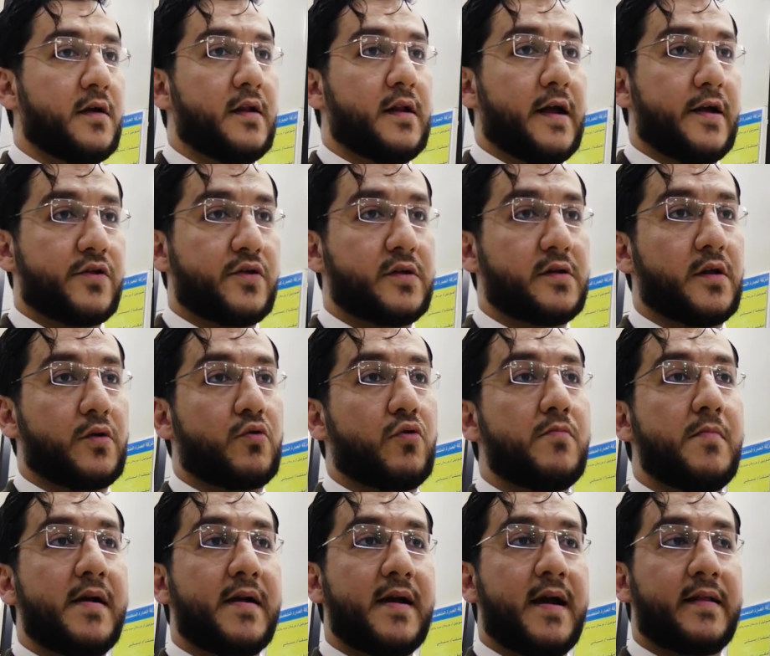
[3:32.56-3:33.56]
العجينه كل
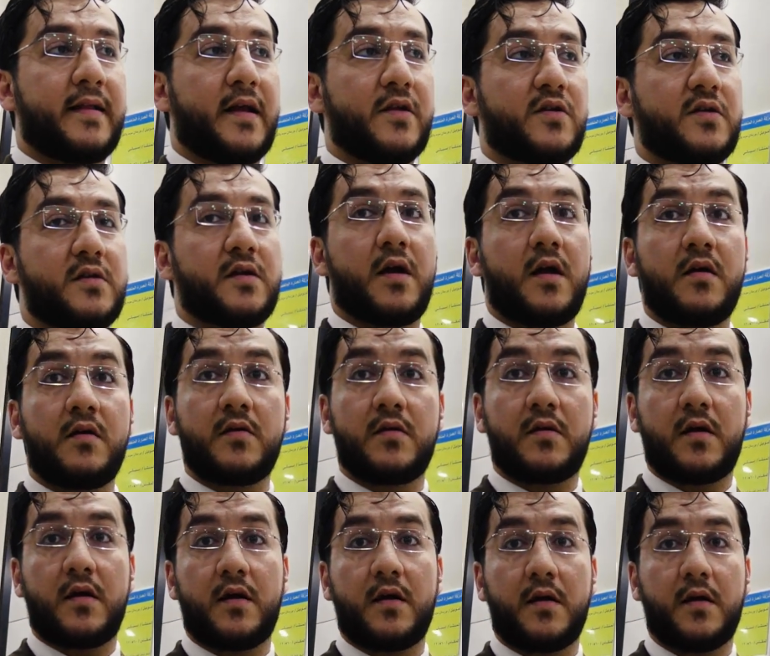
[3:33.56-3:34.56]
ما كانت العجينه
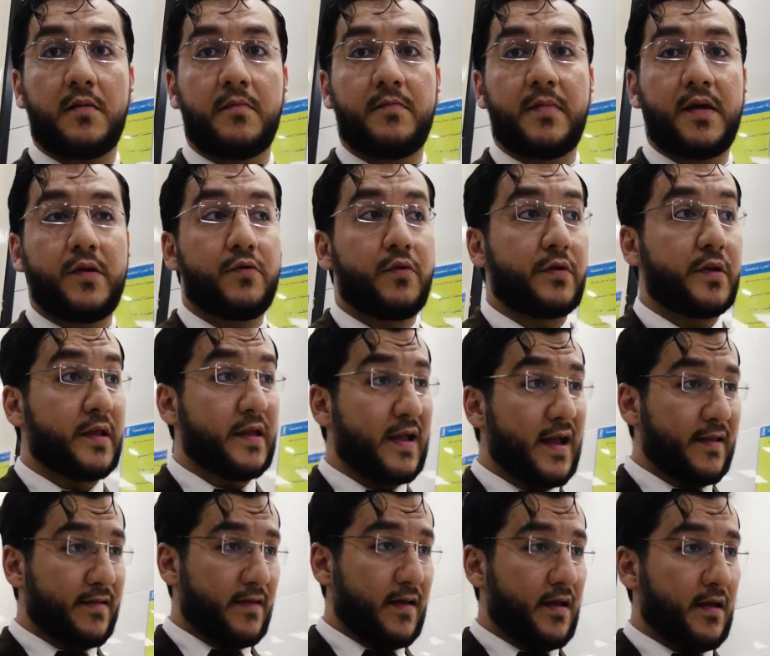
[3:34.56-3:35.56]
انقى
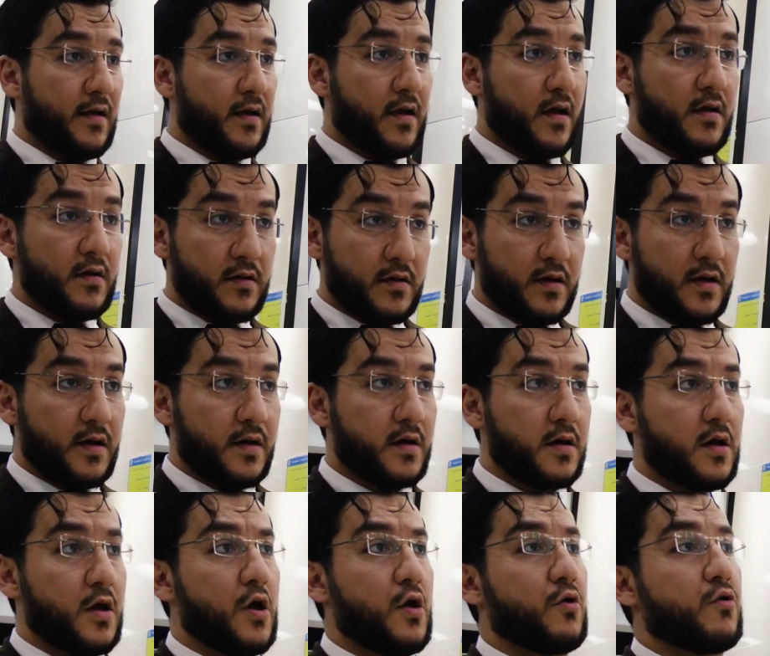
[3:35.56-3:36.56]
بلورياتها انقى
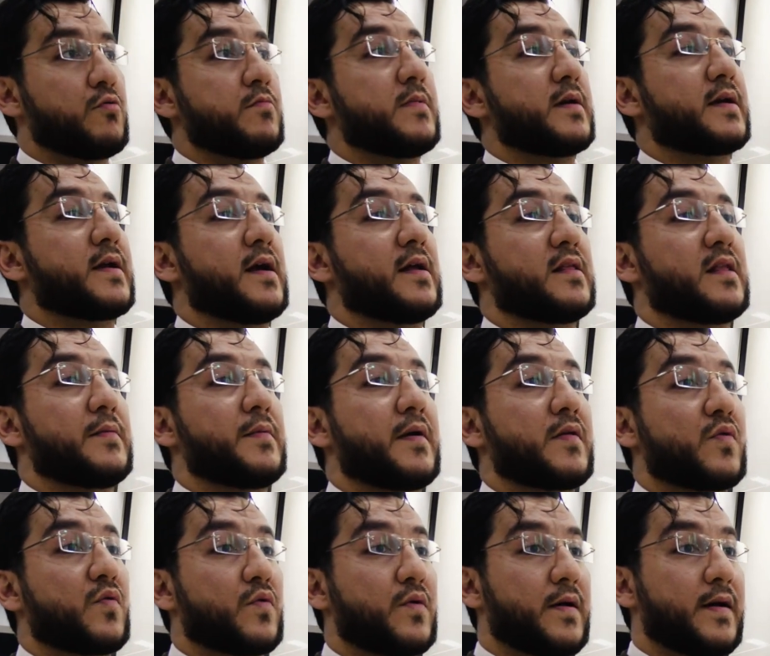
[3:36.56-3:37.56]
كل ما كان
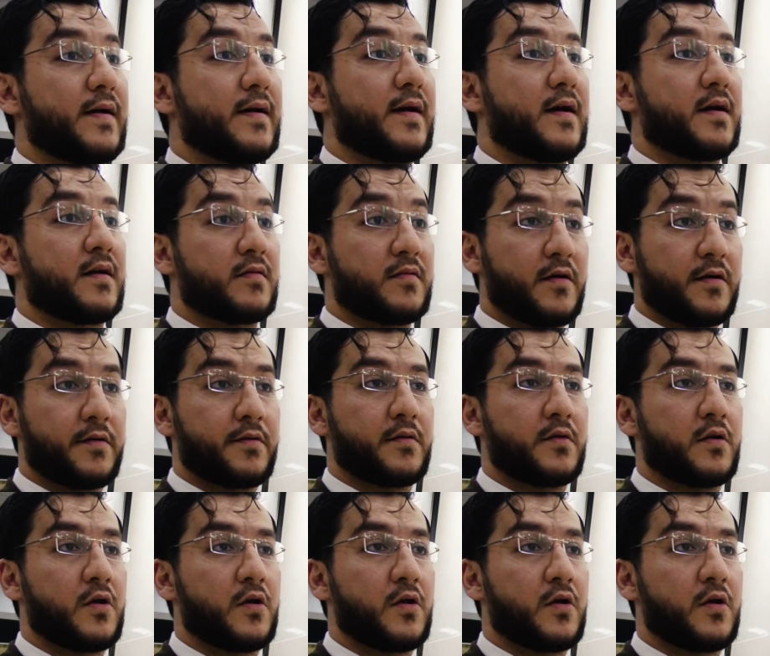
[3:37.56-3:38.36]
تماسكها اكثر